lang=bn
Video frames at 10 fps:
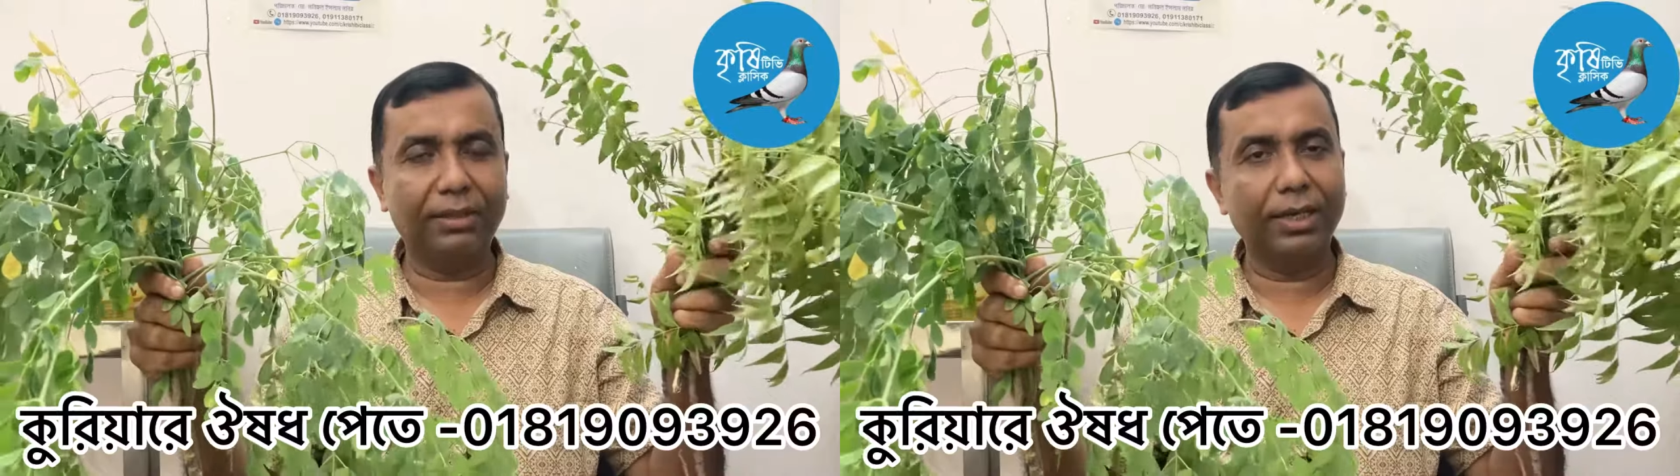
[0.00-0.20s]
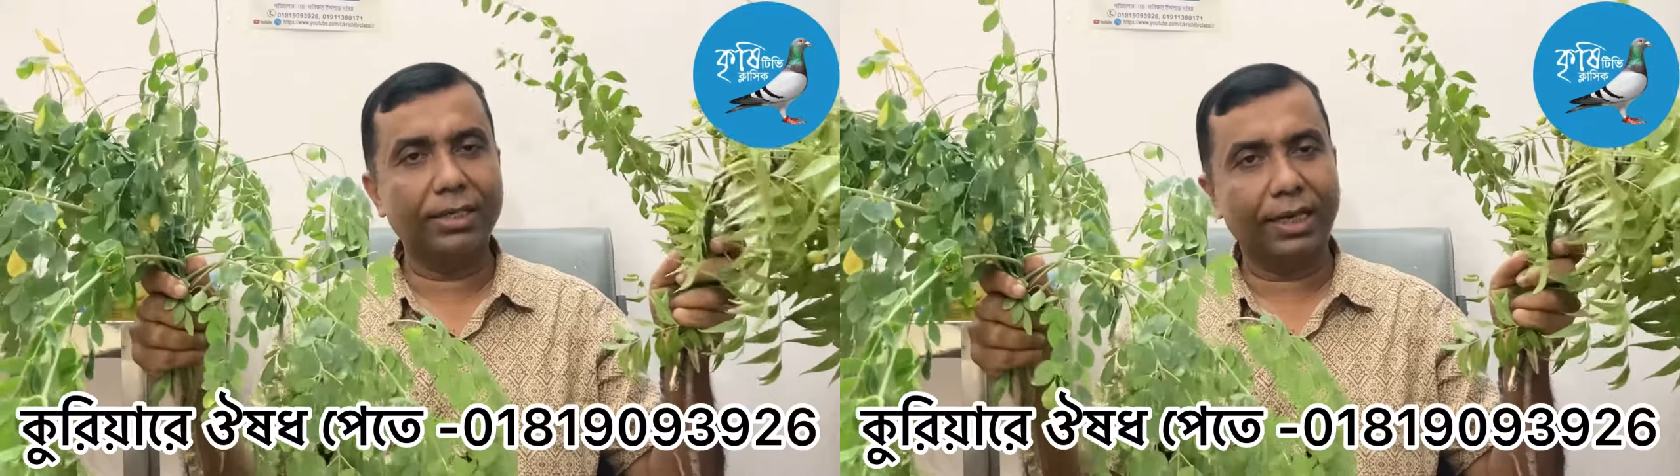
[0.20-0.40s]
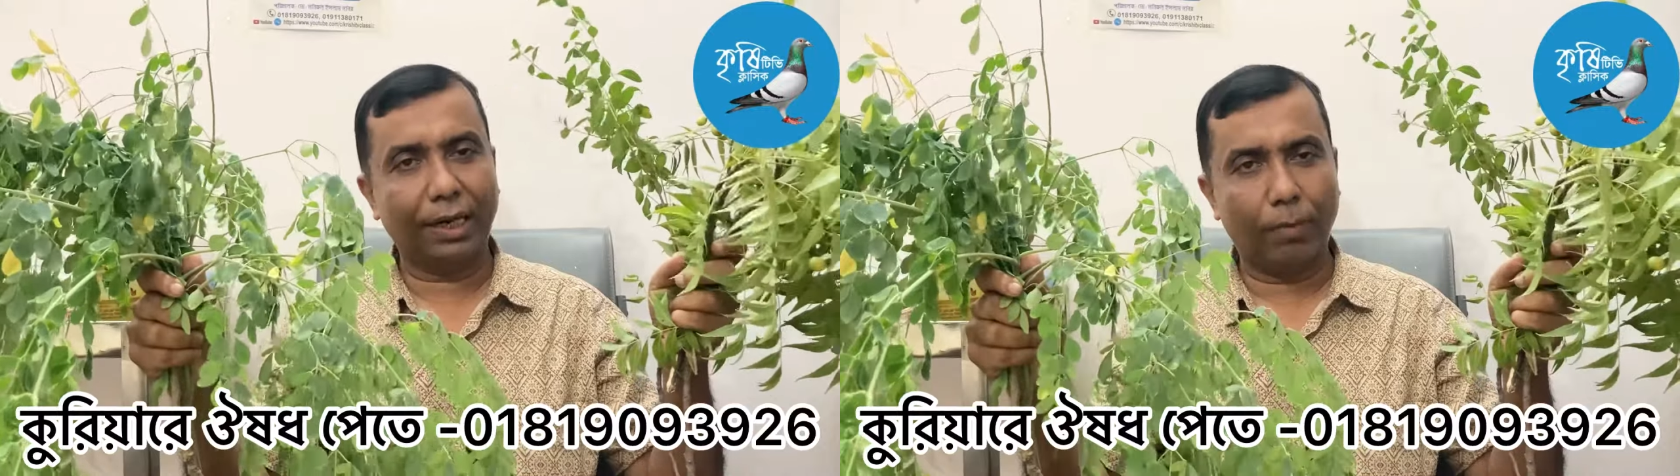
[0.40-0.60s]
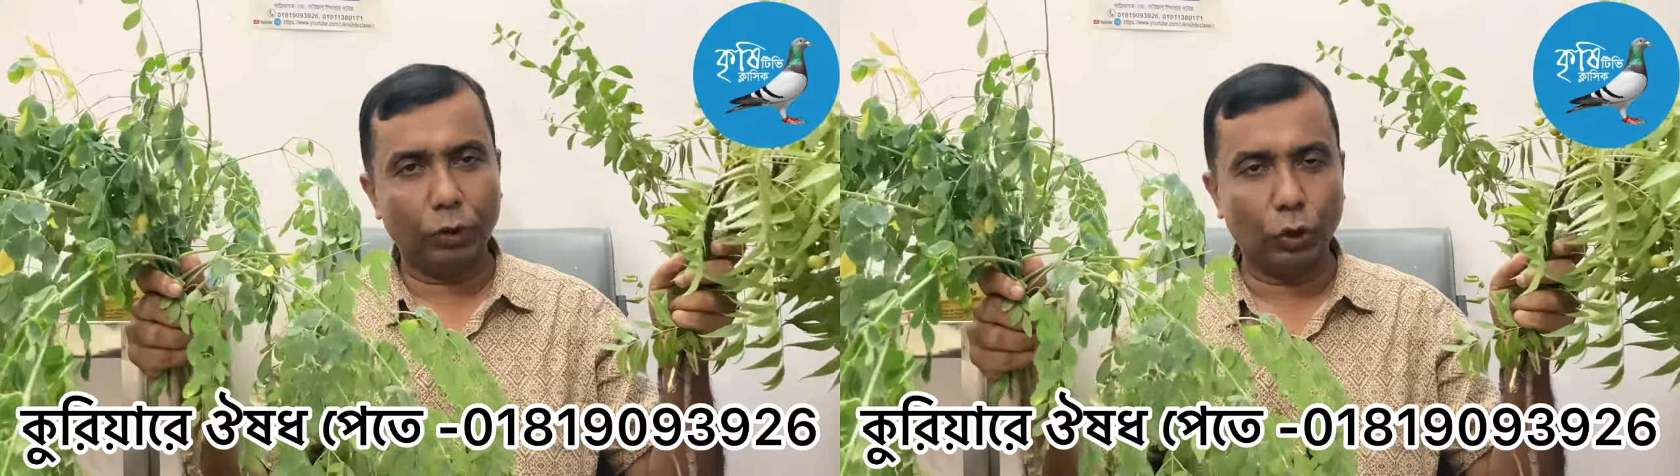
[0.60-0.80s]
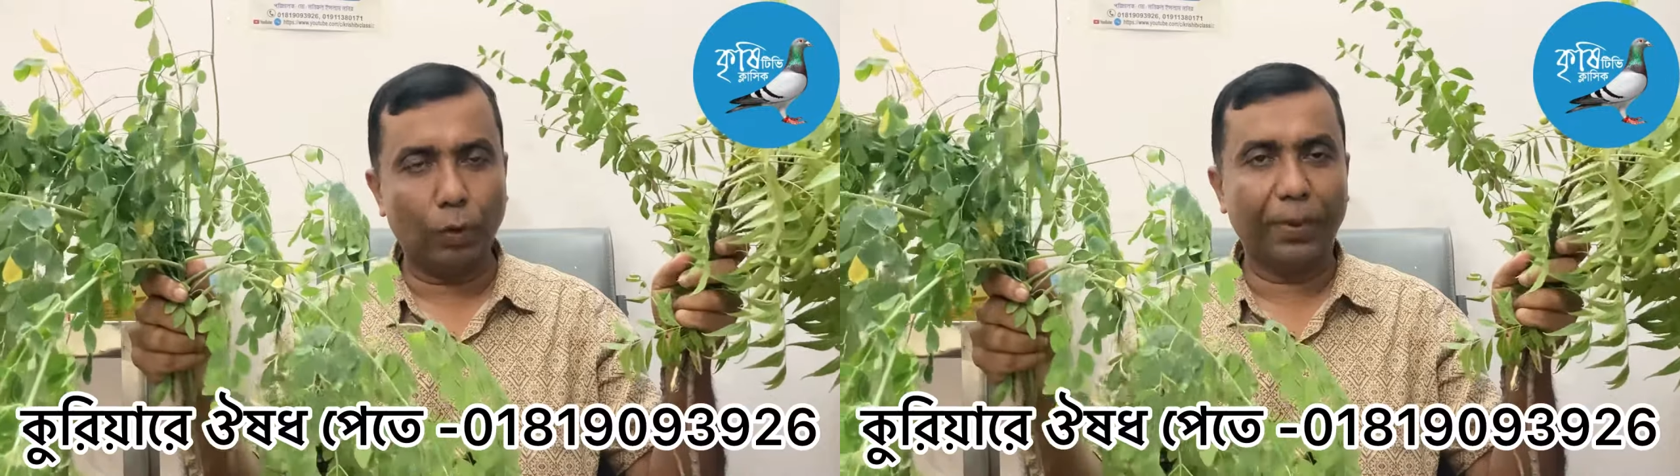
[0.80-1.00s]
তিন হাজার টাকা
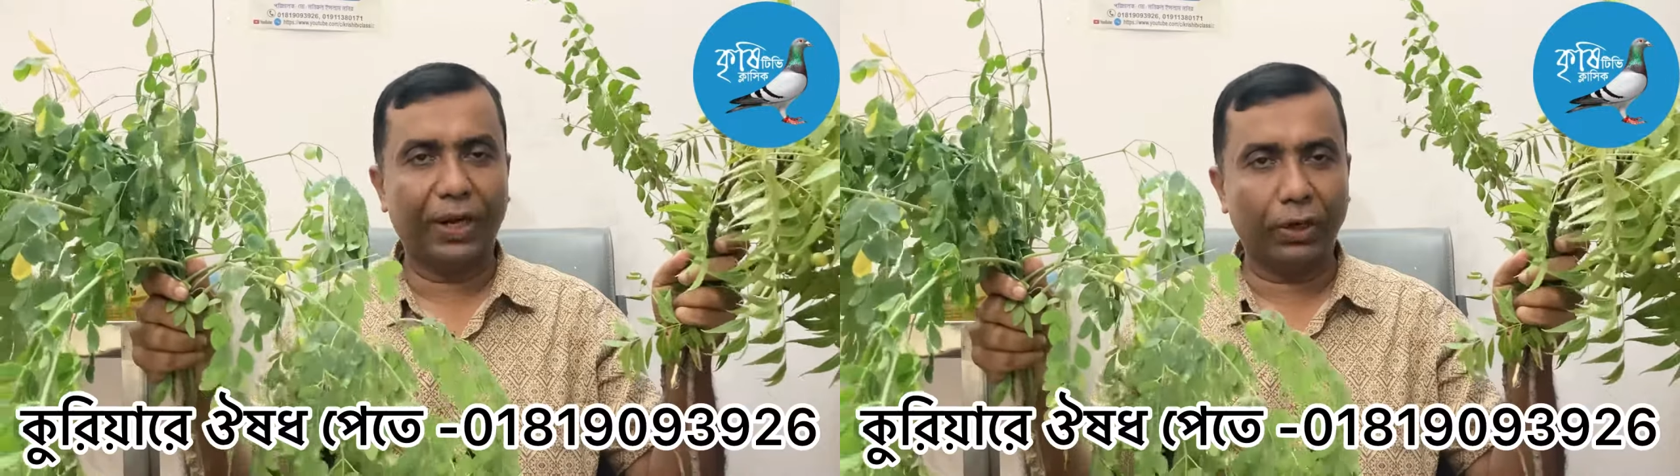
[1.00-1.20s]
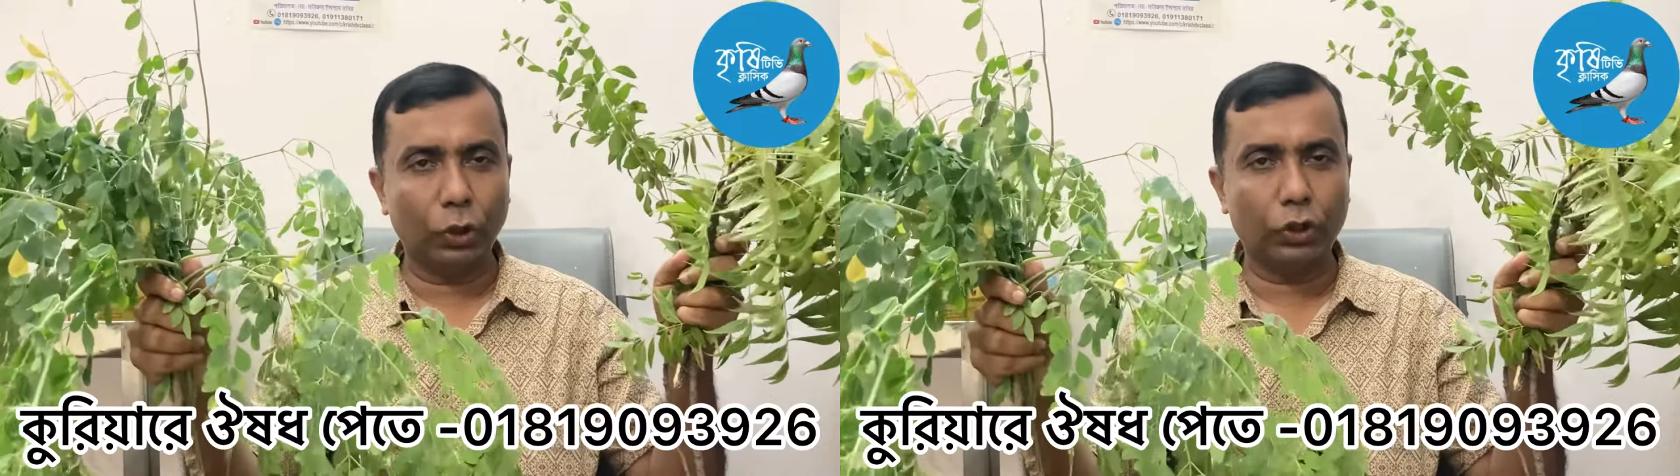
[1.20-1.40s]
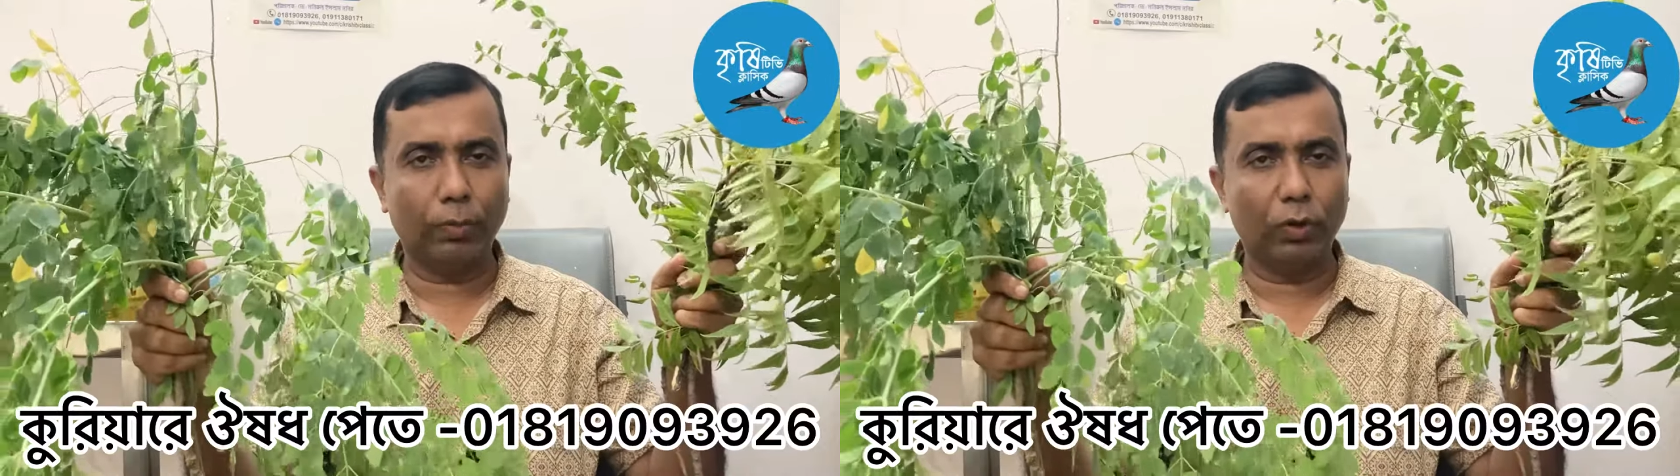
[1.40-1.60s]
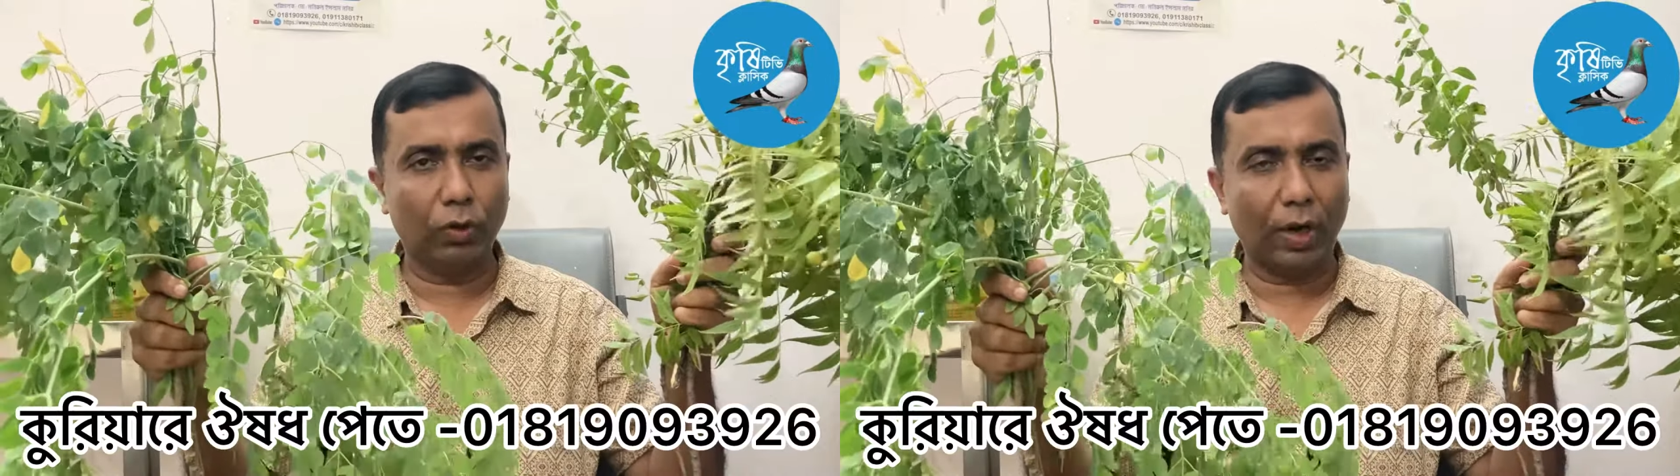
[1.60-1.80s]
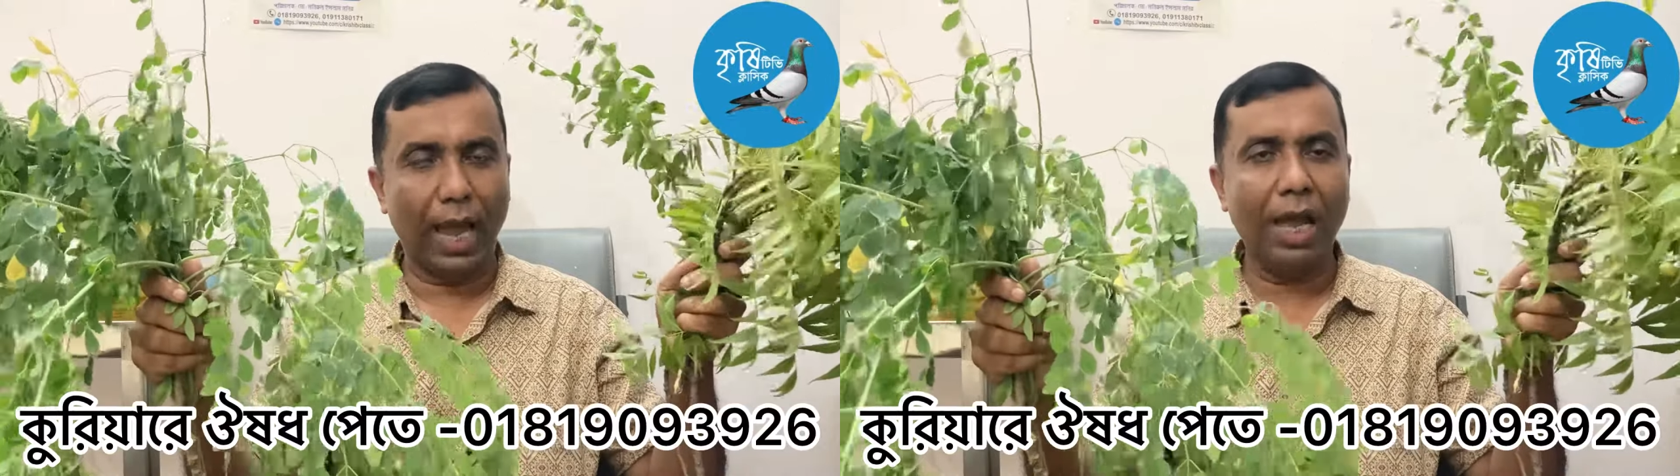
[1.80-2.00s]
পর্যন্ত বিক্রি হচ্ছে
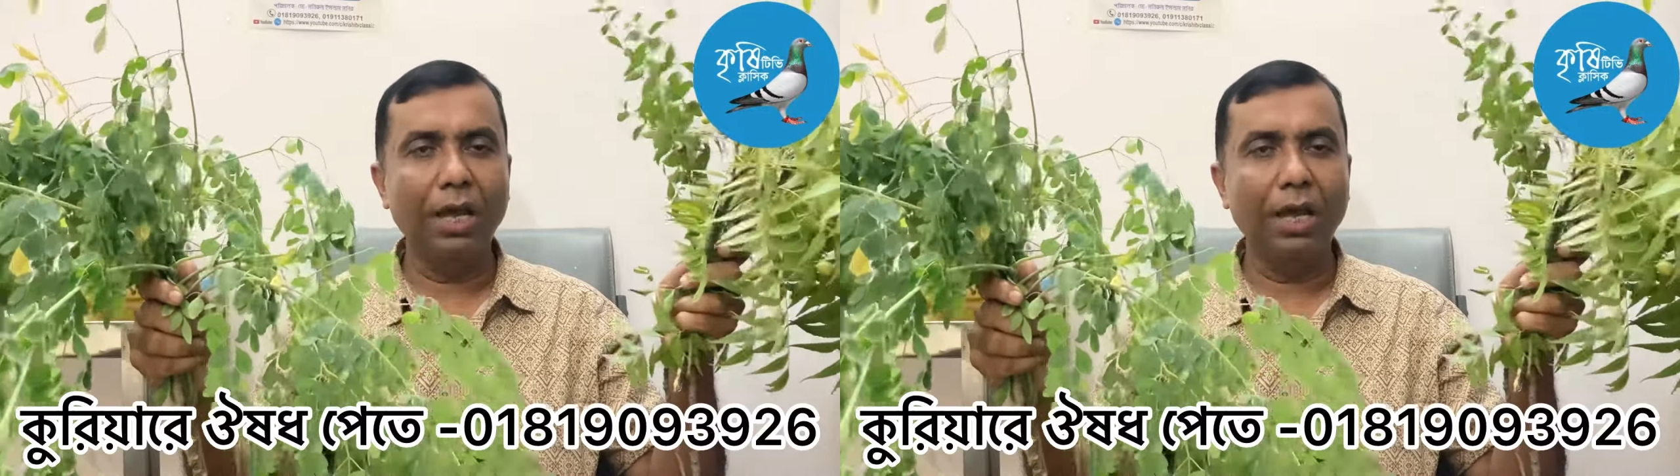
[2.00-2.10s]
বন্ধুরা